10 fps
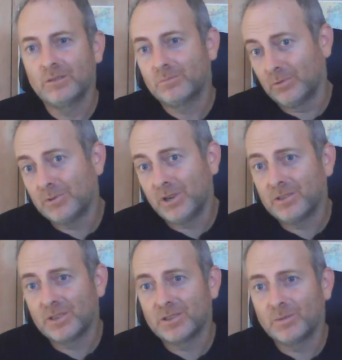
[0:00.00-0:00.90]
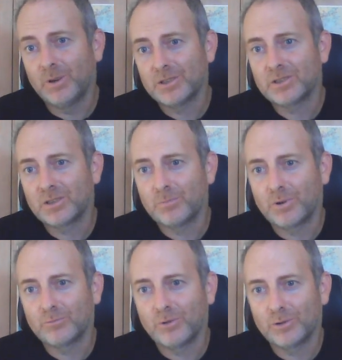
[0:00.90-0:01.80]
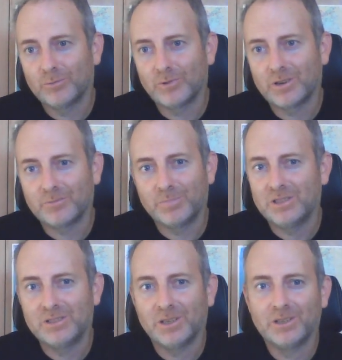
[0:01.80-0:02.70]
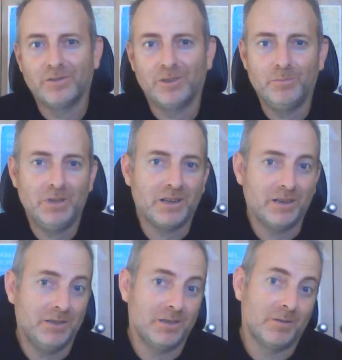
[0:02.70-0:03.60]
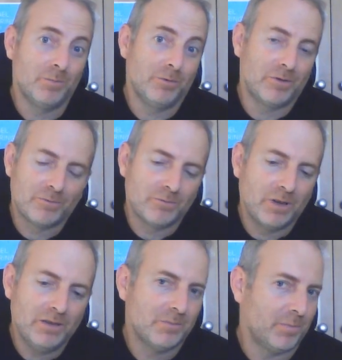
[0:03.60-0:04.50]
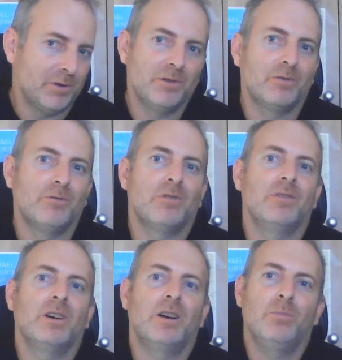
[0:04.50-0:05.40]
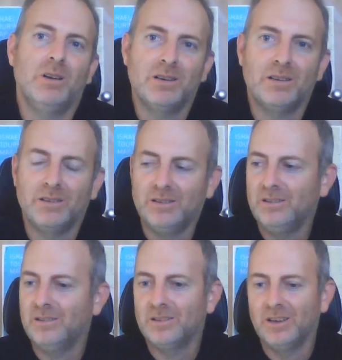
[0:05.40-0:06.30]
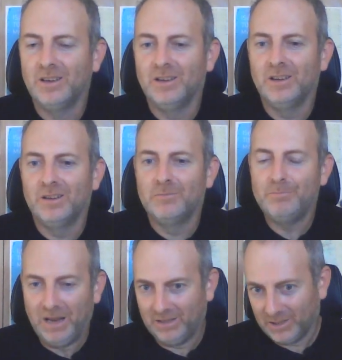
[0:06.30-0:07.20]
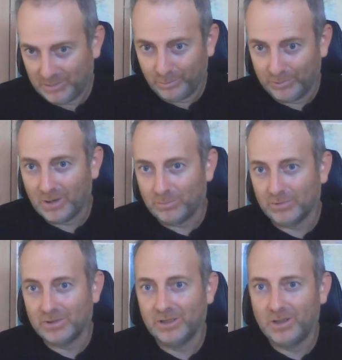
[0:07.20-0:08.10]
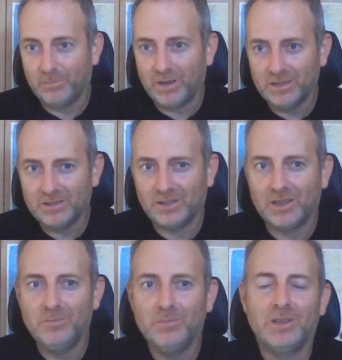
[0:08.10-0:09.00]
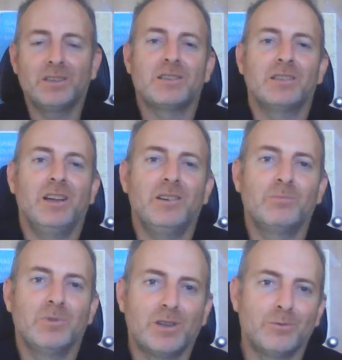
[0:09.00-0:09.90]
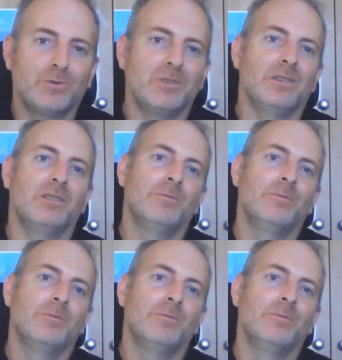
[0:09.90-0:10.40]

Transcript: Получается, азербайджанская прокуратура преследовала меня, российского блогера-журналиста, запрещая Нагорного Карабаха, и пять лет спустя после этой поездки они меня достали в Белоруссии.